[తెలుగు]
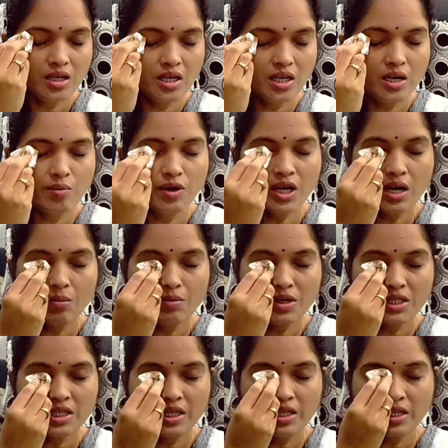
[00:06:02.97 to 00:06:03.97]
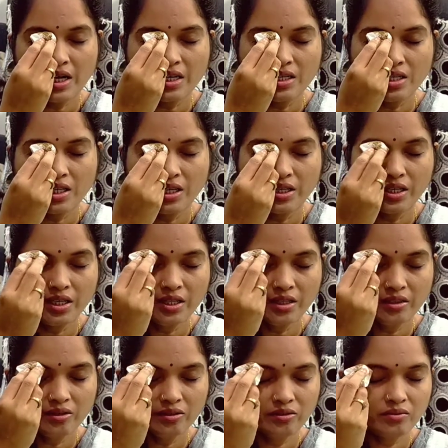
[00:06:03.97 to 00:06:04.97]
ఈ రెమెడీ కంపల్సరీ ట్రై చేయండి
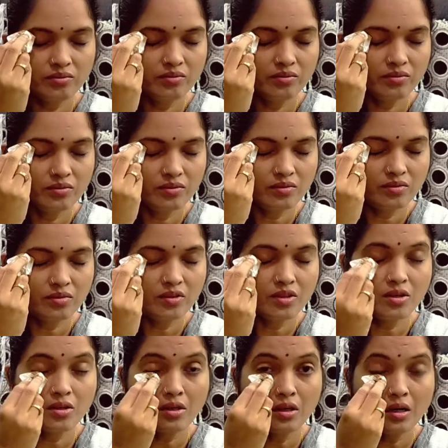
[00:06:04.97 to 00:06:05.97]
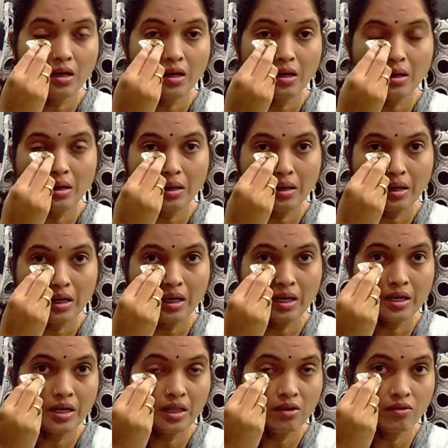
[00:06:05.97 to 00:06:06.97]
ఇదిగోండి ఇలా కళ్ళ
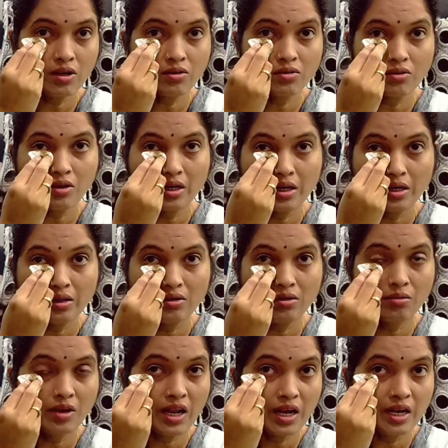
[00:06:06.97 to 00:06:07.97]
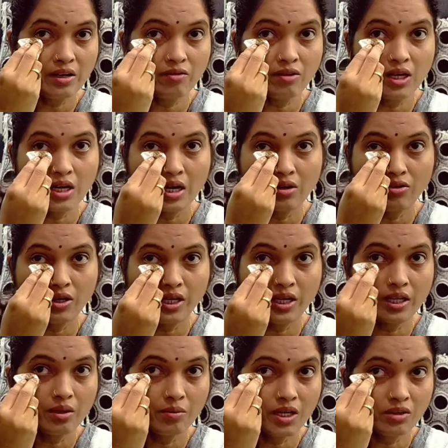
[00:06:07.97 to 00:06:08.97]
కింద వరకు కూడా ఇదిగోండి నల్లటి వలయాలు ఉంటాయి
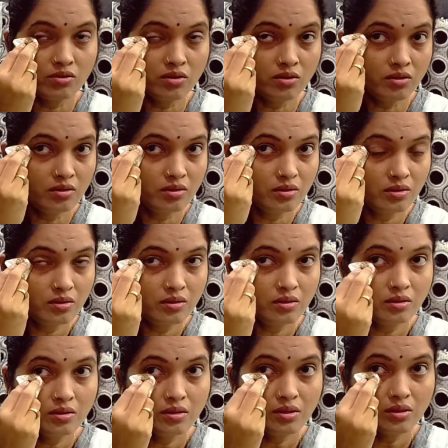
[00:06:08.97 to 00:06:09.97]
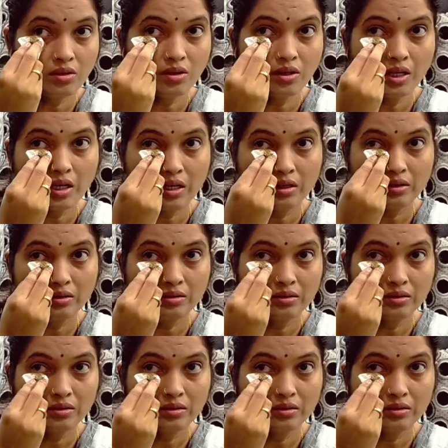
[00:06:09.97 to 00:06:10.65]
కదా మనకు ఇదిగోండి ఇలా